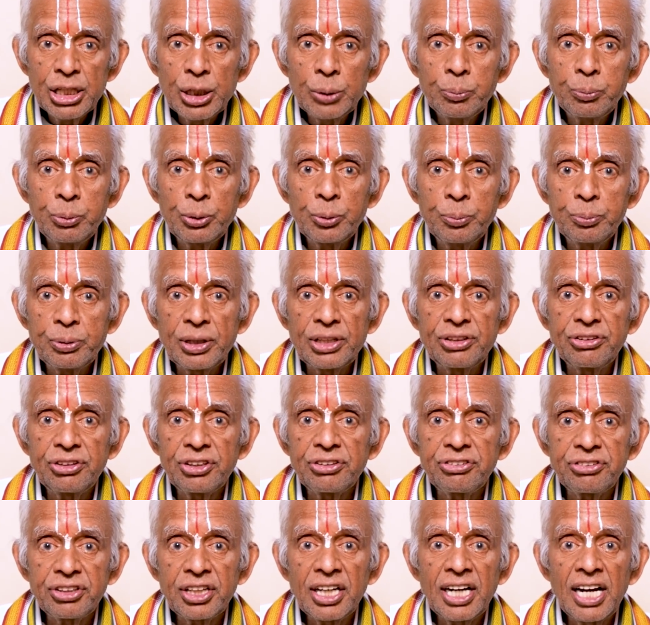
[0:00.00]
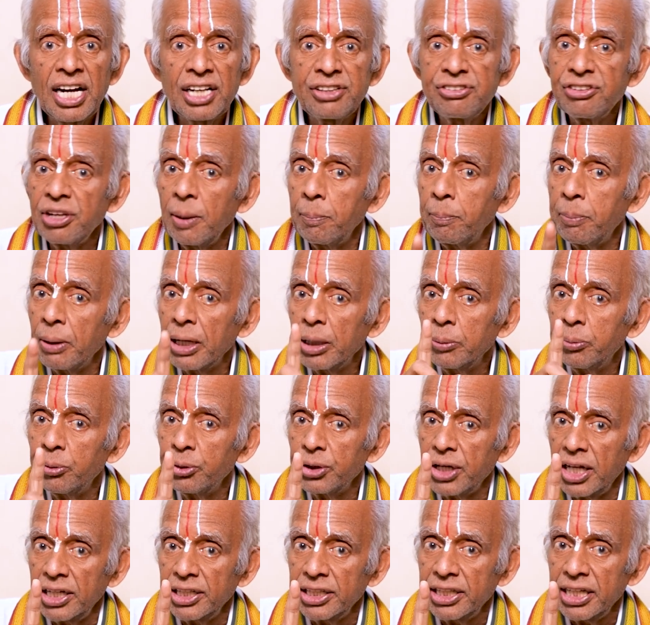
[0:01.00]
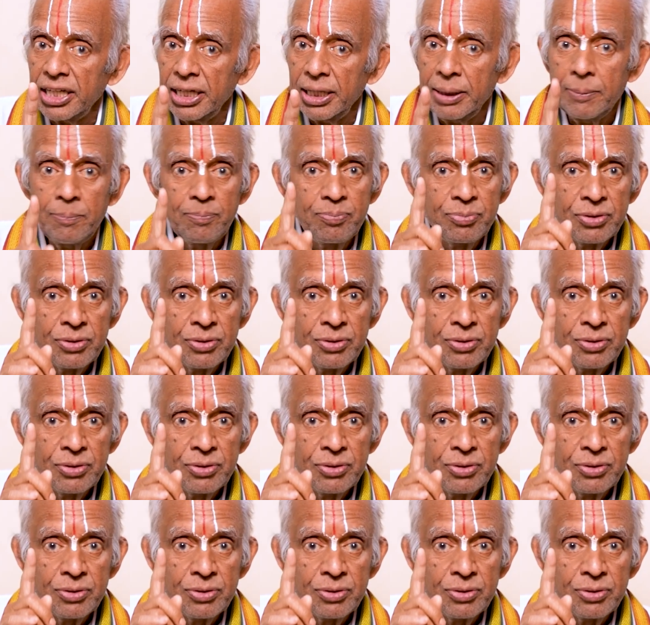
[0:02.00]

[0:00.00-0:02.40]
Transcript: ఇప్పుడు ప్రత్యక్షంగా చెప్పకపోవడానికి